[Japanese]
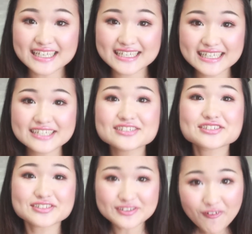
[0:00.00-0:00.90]

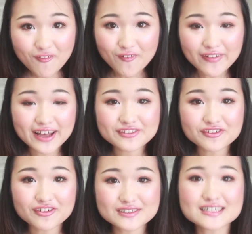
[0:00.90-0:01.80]
キールズの、あ
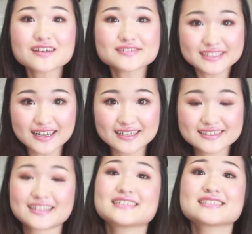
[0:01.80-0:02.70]
の、スタッフさん、
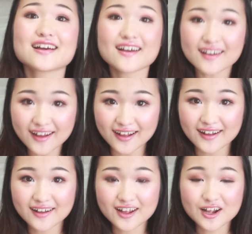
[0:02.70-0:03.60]
店員さんが、